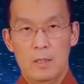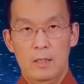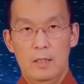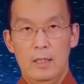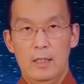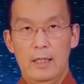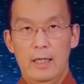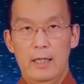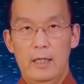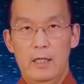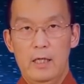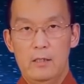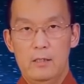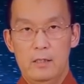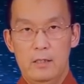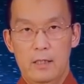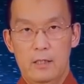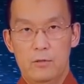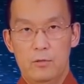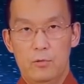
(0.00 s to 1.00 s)
应该要
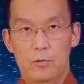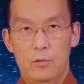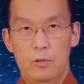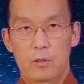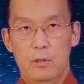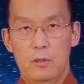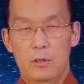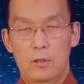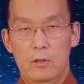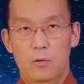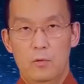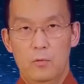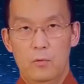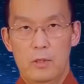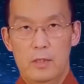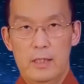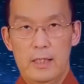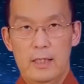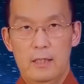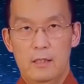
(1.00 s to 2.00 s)
想说，
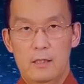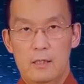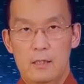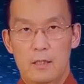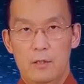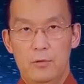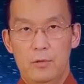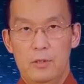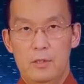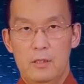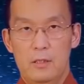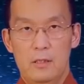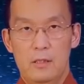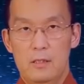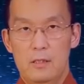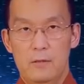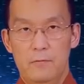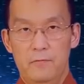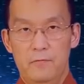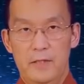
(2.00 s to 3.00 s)
我这样的遭遇真的
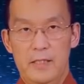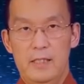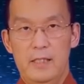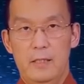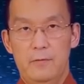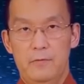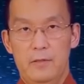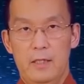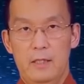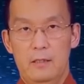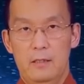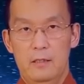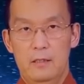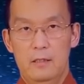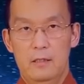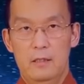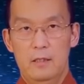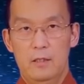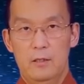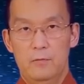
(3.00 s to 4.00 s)
是非常非常的
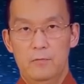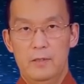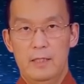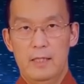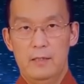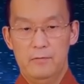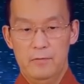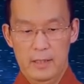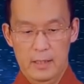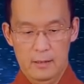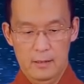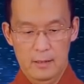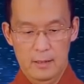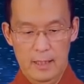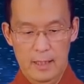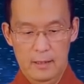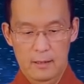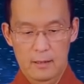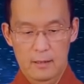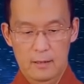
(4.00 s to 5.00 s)
稀有，非常非常的
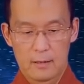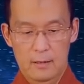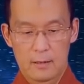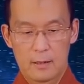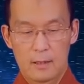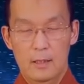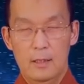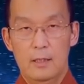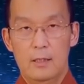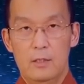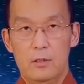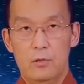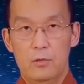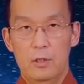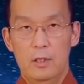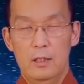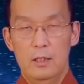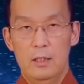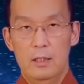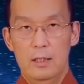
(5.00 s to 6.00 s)
难得，
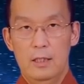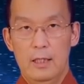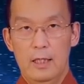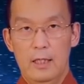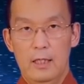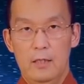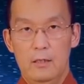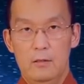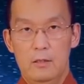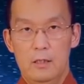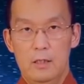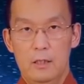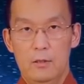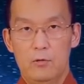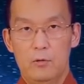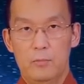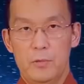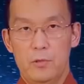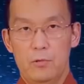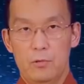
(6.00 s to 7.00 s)
所以呢，应该要尽
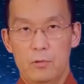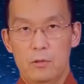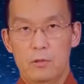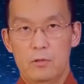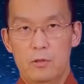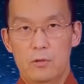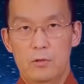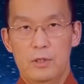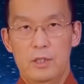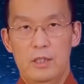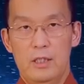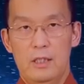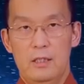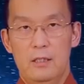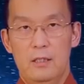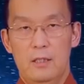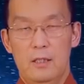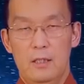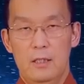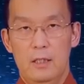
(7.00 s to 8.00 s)
我们所有修行人
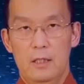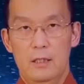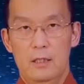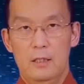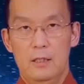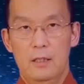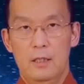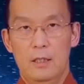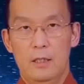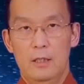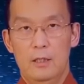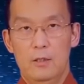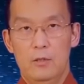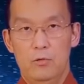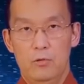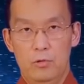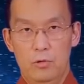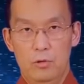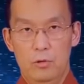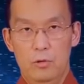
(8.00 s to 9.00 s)
的能力呢，
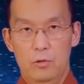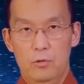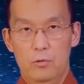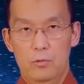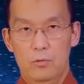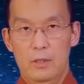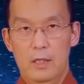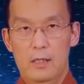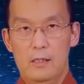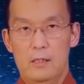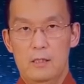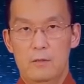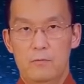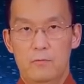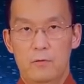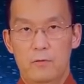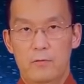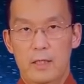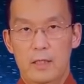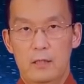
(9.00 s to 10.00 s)
屈入大圣
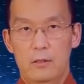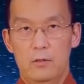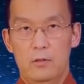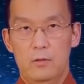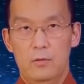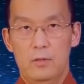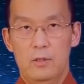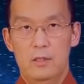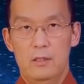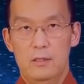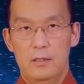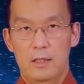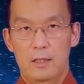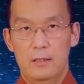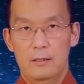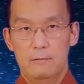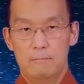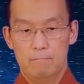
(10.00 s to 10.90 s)
佛法的修行，这样。